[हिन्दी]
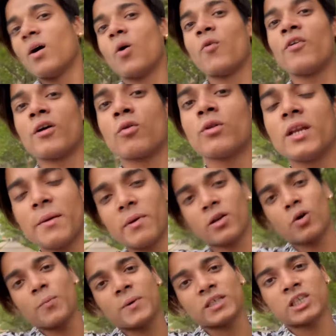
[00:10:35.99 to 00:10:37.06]
और फिर उनने मेरे
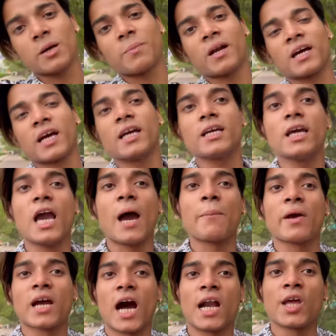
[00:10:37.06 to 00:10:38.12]
को पीछे पड़ गई कि यहाँ
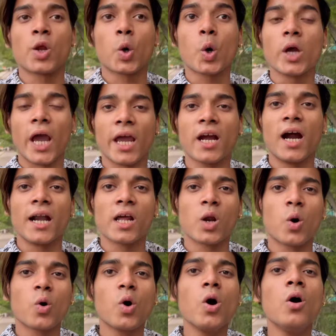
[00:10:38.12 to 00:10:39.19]
पे गाड़ी रोको यहीं गाड़ी
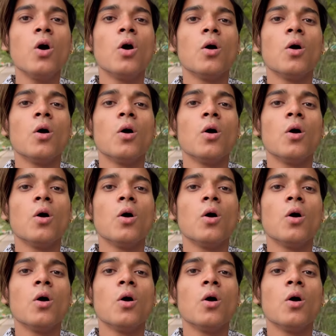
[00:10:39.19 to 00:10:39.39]
रोको